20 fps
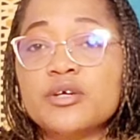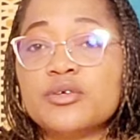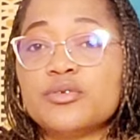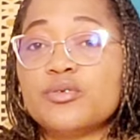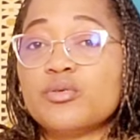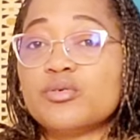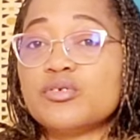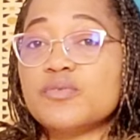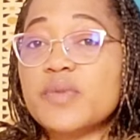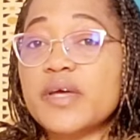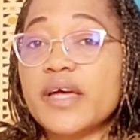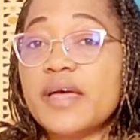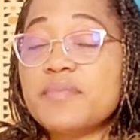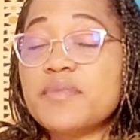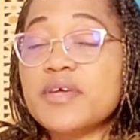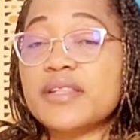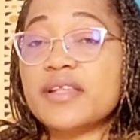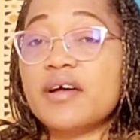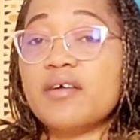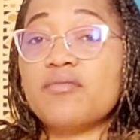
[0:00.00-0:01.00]
Donc, j'aimerais
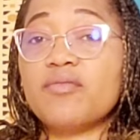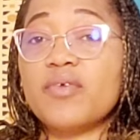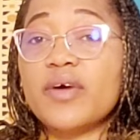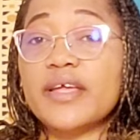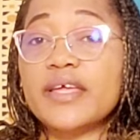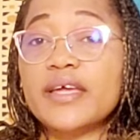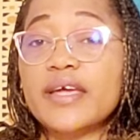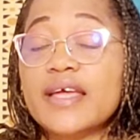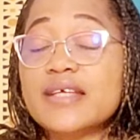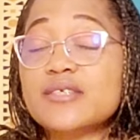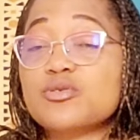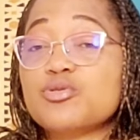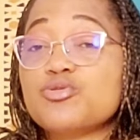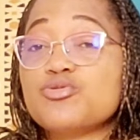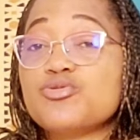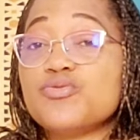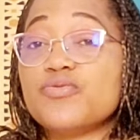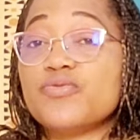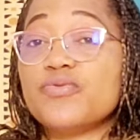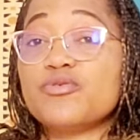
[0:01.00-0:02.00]
bien t'envoyer. Qu'est-ce que
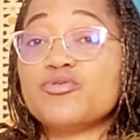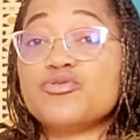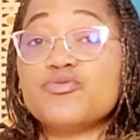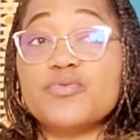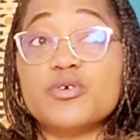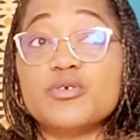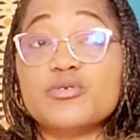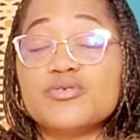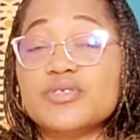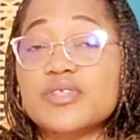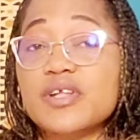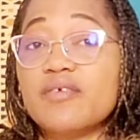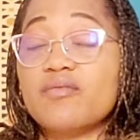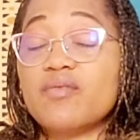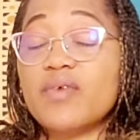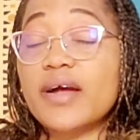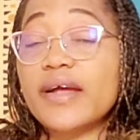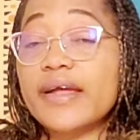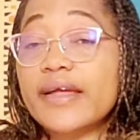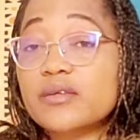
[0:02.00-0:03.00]
tu veux Tu veux que je
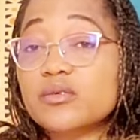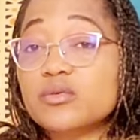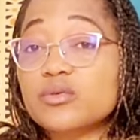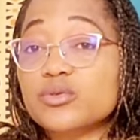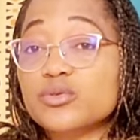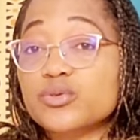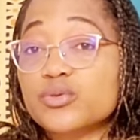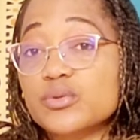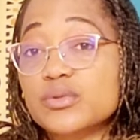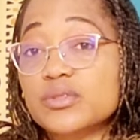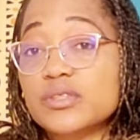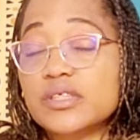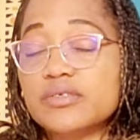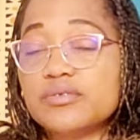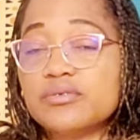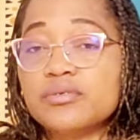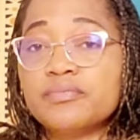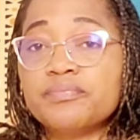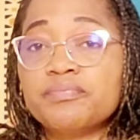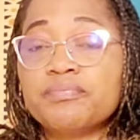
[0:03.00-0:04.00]
t'envoie quelque chose et
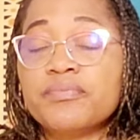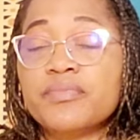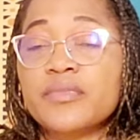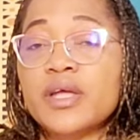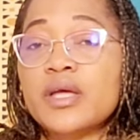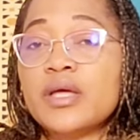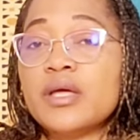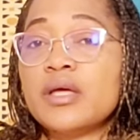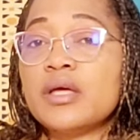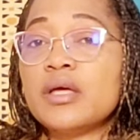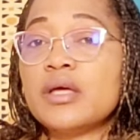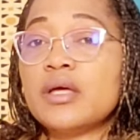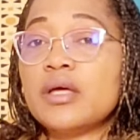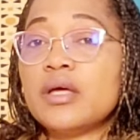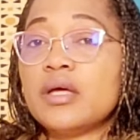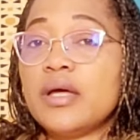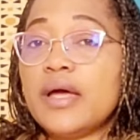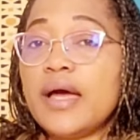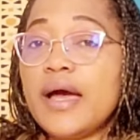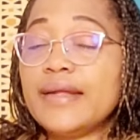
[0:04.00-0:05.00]
tout
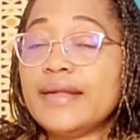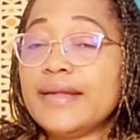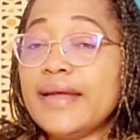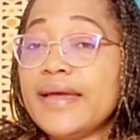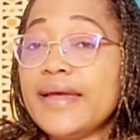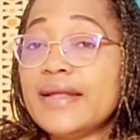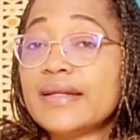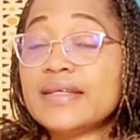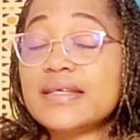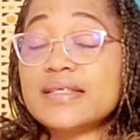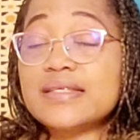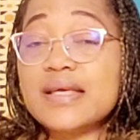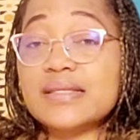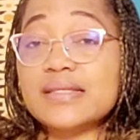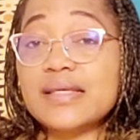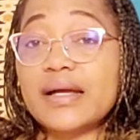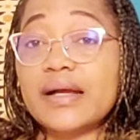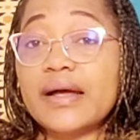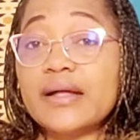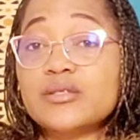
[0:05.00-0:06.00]
Anaël qui dit à
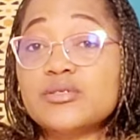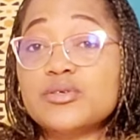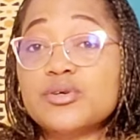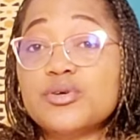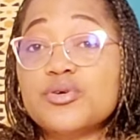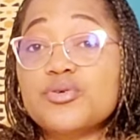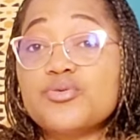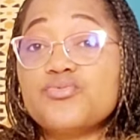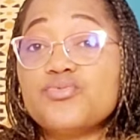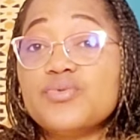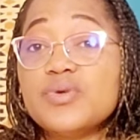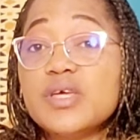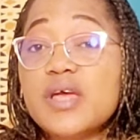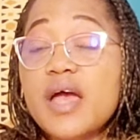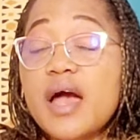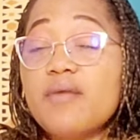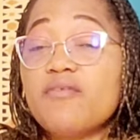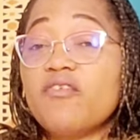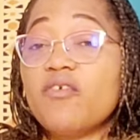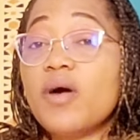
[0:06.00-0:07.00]
sa grande ce que oui,
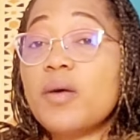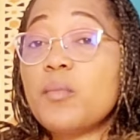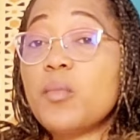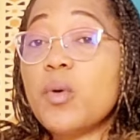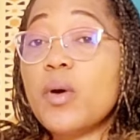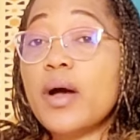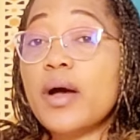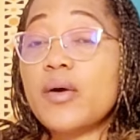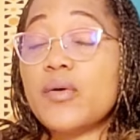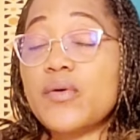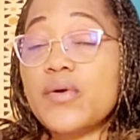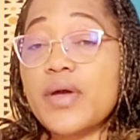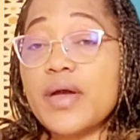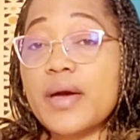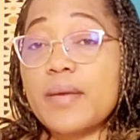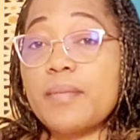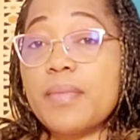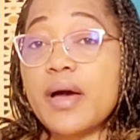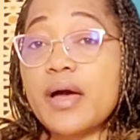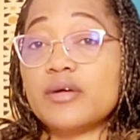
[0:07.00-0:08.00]
envoie-moi un
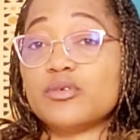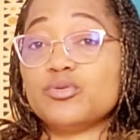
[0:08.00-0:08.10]
cabas.